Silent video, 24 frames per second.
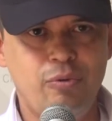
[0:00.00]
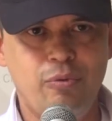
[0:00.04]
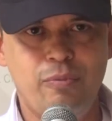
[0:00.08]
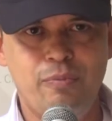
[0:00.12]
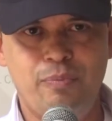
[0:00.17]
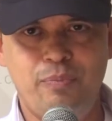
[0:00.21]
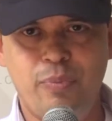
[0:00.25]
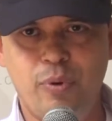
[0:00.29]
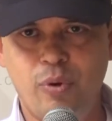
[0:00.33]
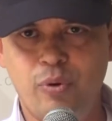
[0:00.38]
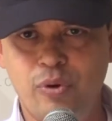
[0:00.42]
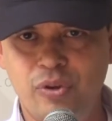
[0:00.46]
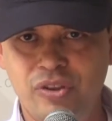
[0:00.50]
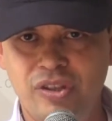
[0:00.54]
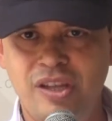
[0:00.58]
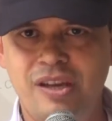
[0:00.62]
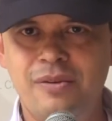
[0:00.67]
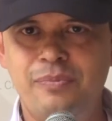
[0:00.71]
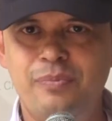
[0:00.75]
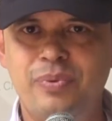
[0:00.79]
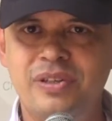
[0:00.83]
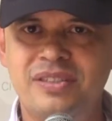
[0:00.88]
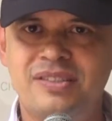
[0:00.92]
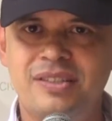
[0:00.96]
un poco
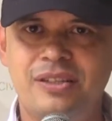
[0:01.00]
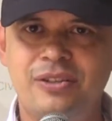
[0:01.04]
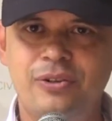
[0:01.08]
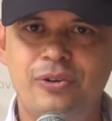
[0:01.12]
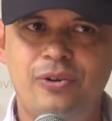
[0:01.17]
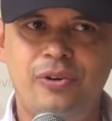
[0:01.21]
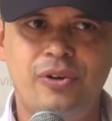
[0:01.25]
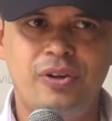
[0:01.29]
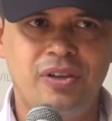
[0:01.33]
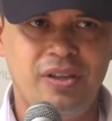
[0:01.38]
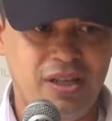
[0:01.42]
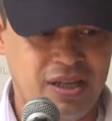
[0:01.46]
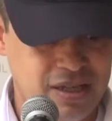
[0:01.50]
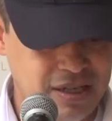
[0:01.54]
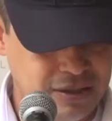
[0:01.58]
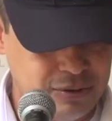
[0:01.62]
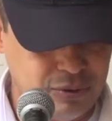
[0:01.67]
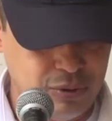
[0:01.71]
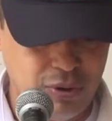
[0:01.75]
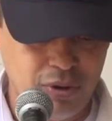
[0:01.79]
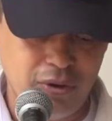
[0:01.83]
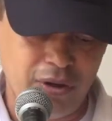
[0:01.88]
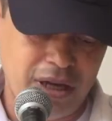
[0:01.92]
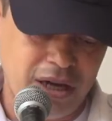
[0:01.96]
tiempo el señor
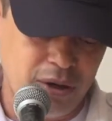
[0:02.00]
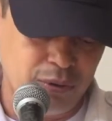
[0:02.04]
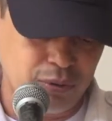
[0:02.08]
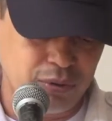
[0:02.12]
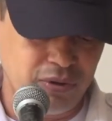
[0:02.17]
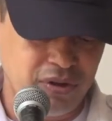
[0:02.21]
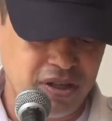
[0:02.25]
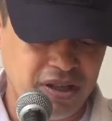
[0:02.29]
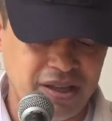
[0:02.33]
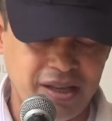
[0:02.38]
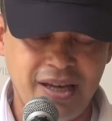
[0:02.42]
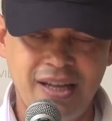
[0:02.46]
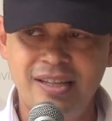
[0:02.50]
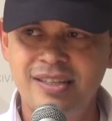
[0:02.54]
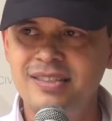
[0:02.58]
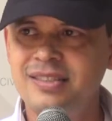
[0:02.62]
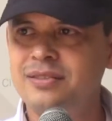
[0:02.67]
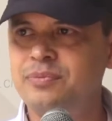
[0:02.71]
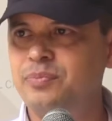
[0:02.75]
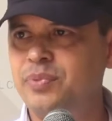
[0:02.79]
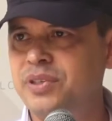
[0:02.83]
director o las autoridades